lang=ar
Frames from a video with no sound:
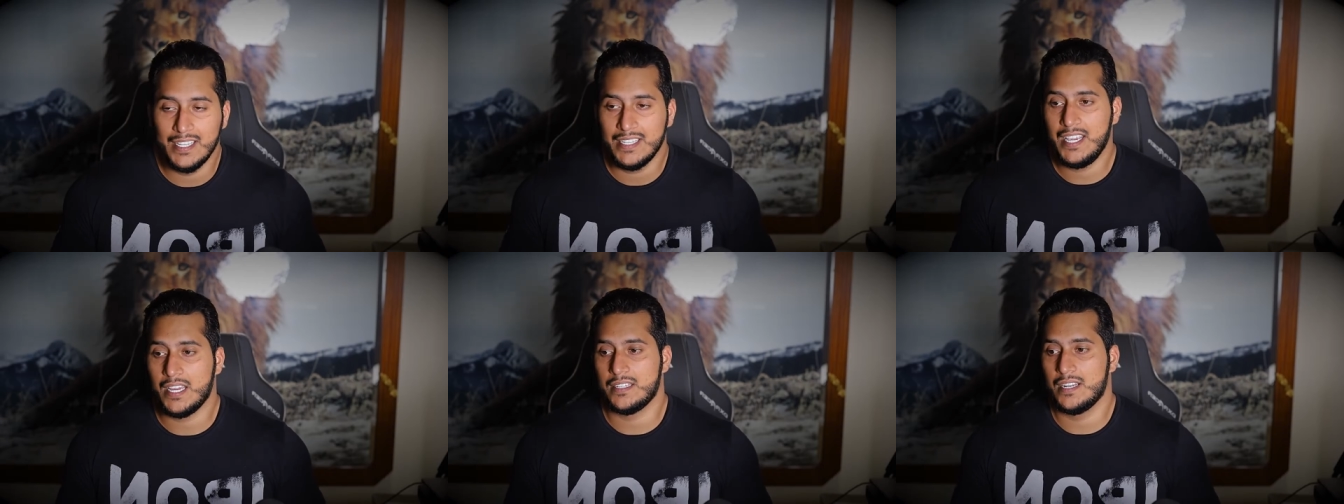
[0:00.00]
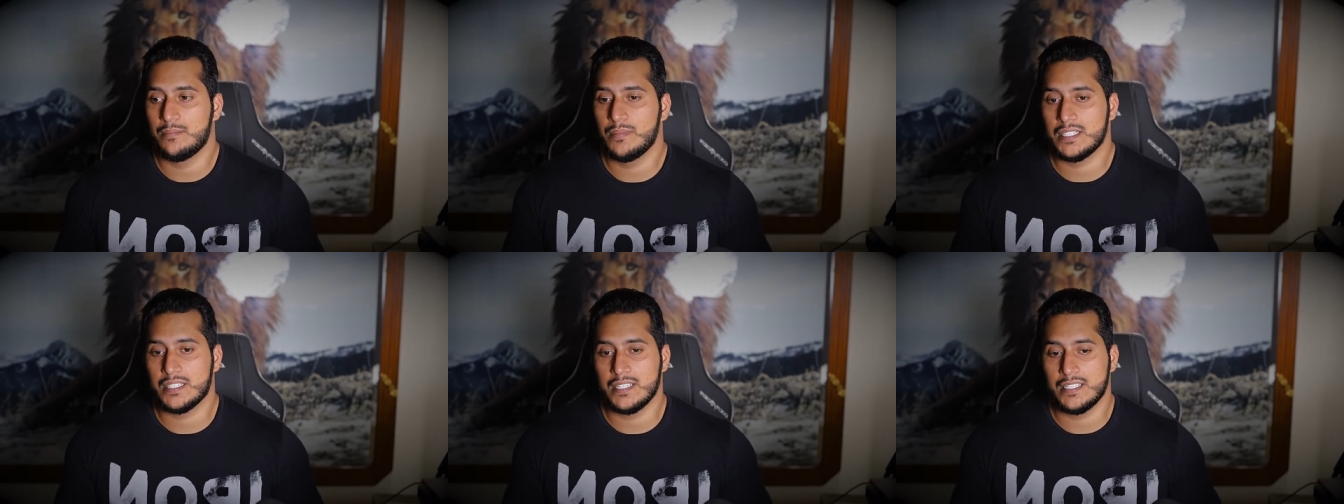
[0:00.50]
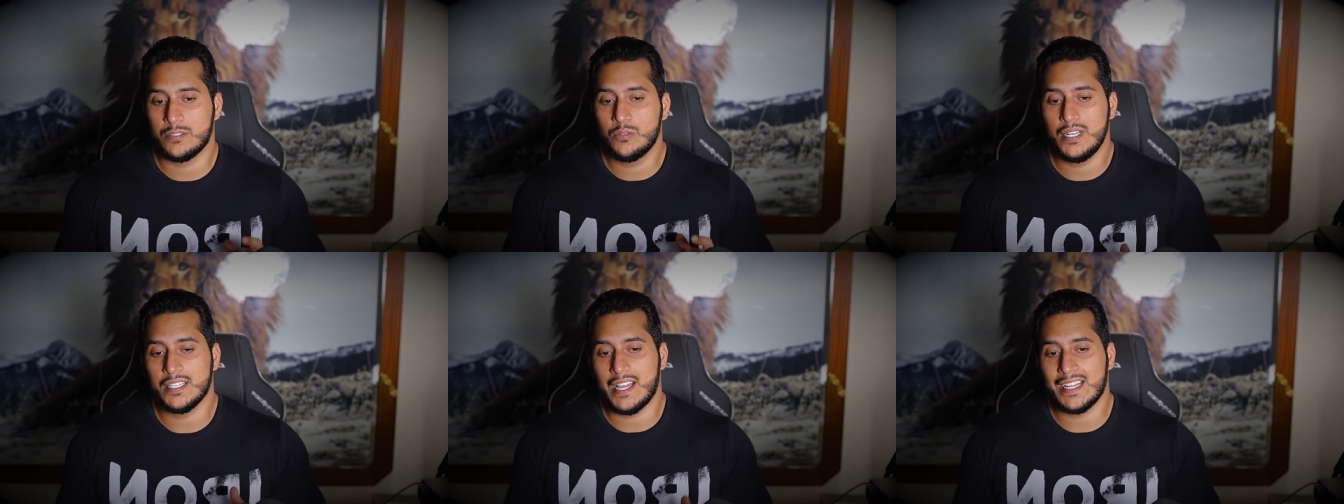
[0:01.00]
يعني لما تقول
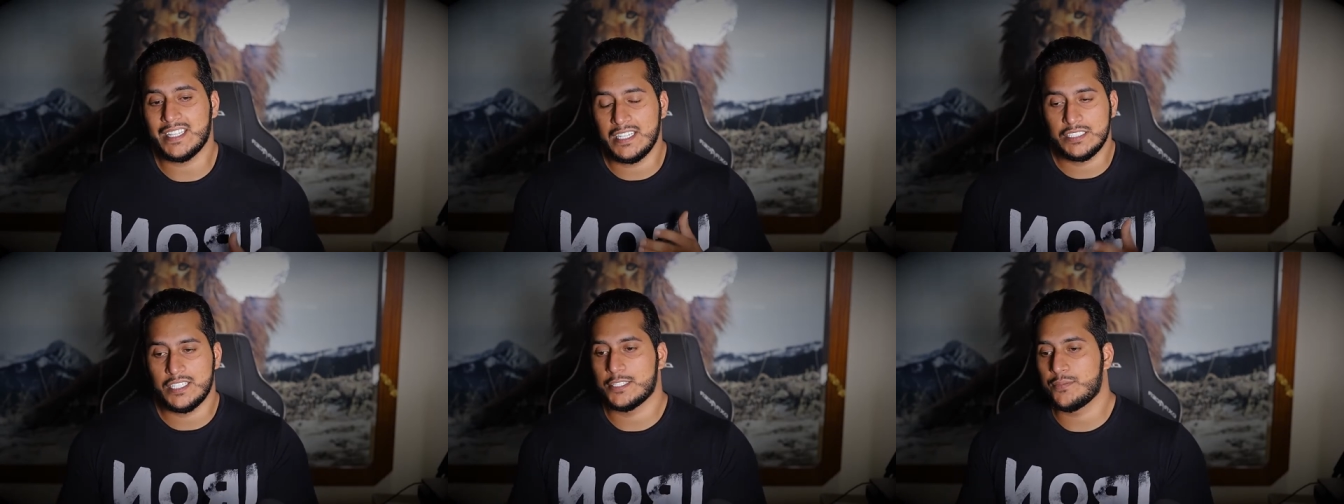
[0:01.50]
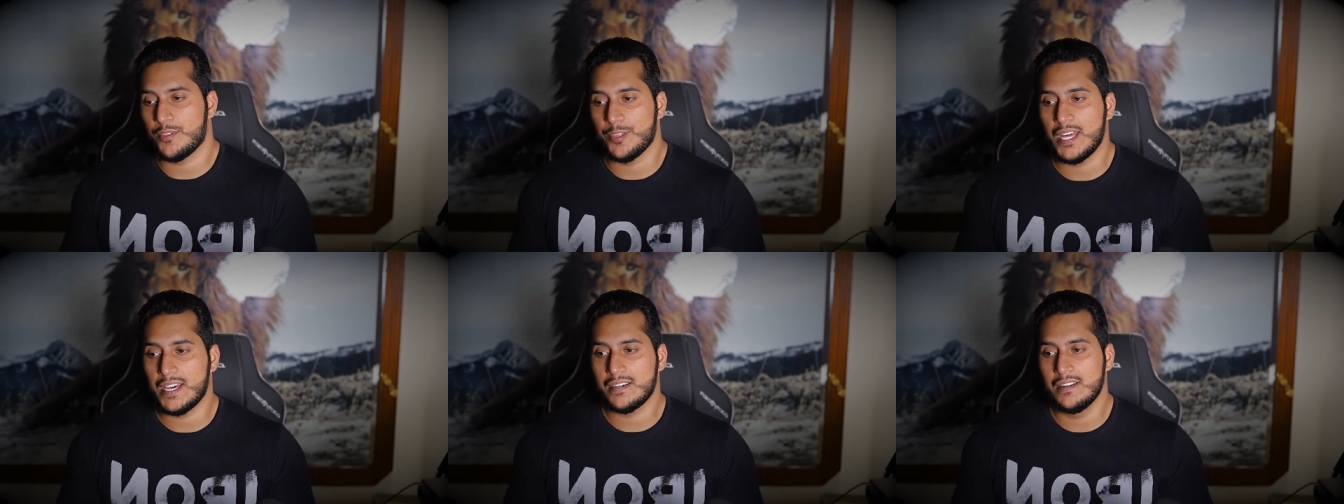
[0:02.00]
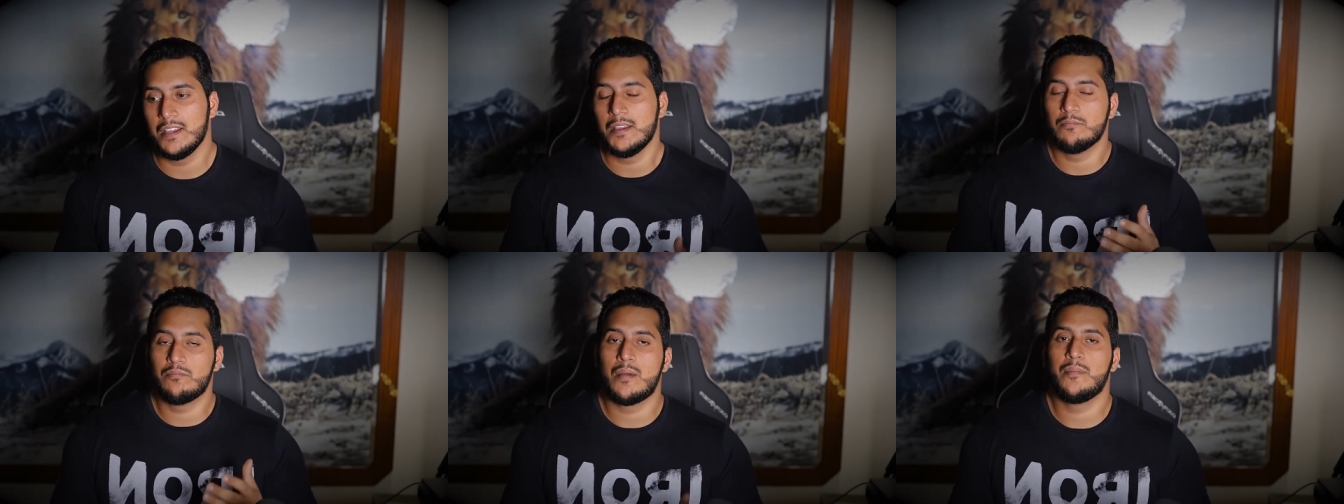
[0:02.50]
اطعن شخص في الظهر
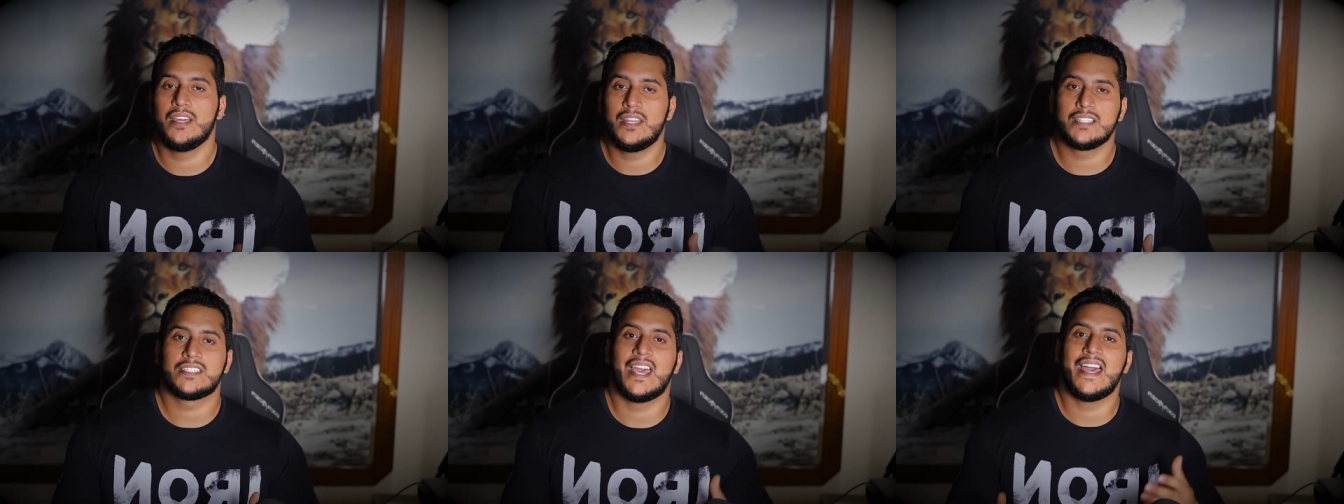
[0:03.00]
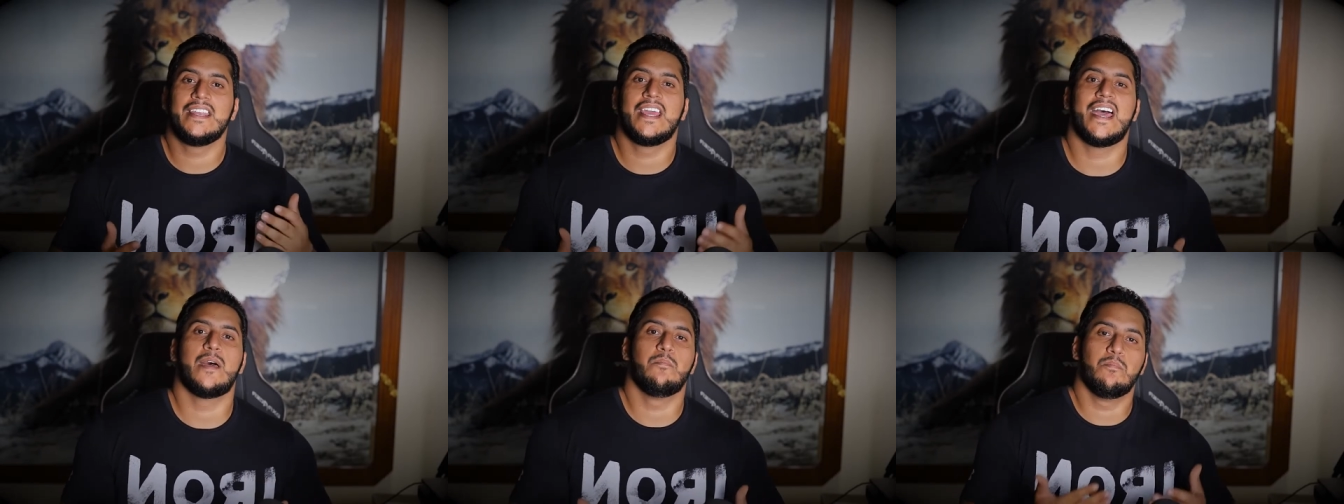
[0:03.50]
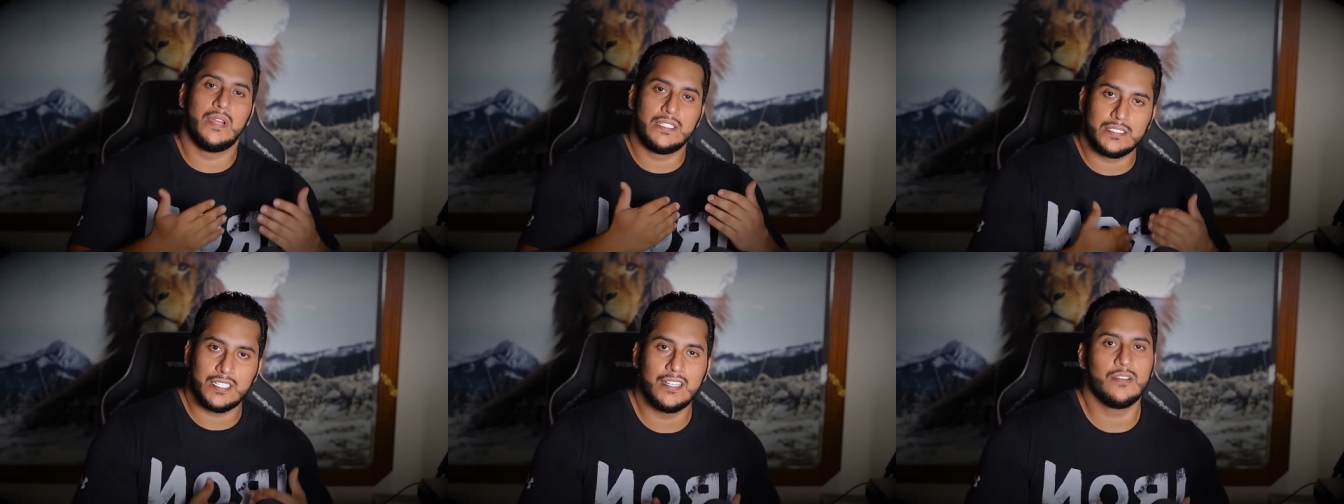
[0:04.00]
ما معناته انا
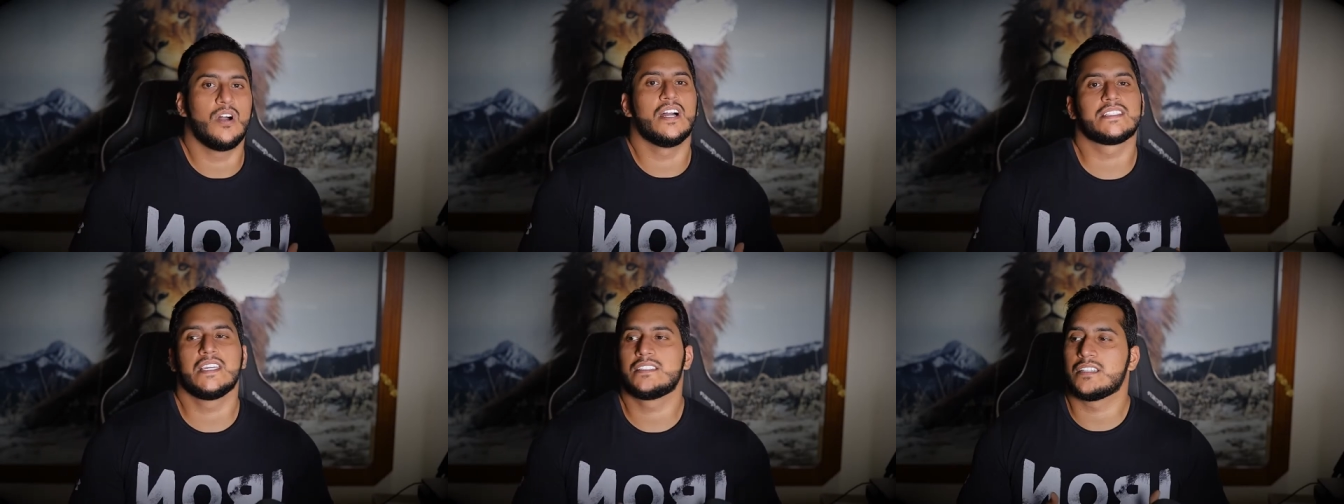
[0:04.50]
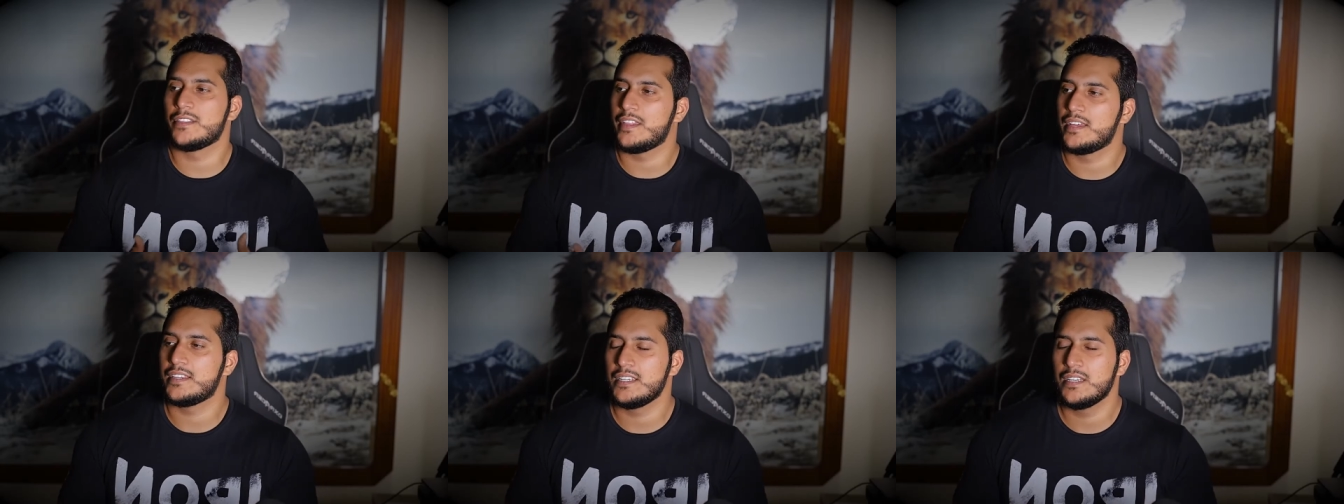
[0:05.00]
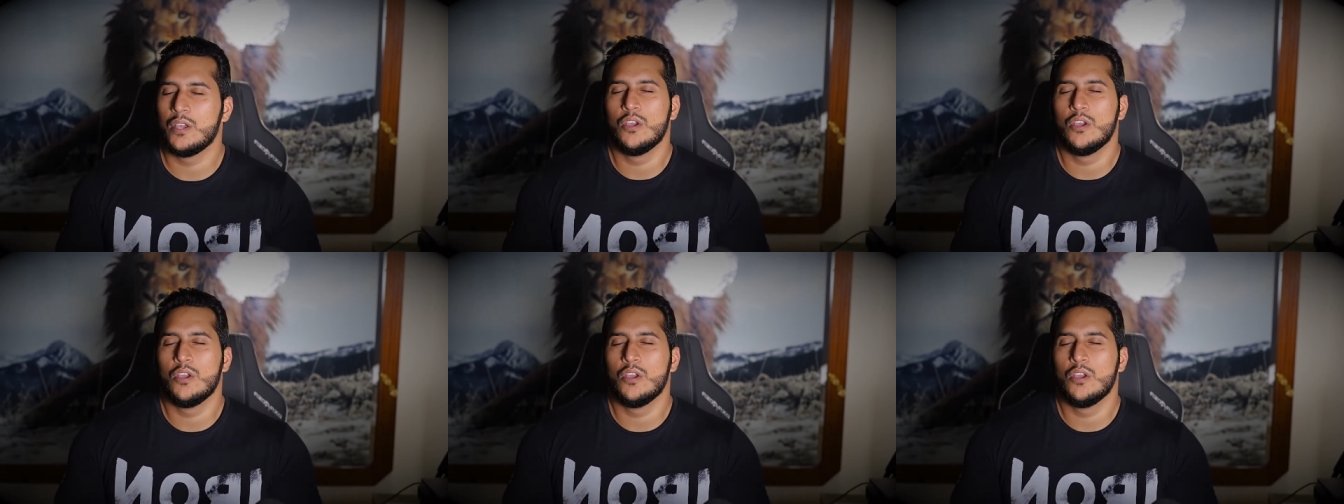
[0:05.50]
امنت له واعطيته ظهري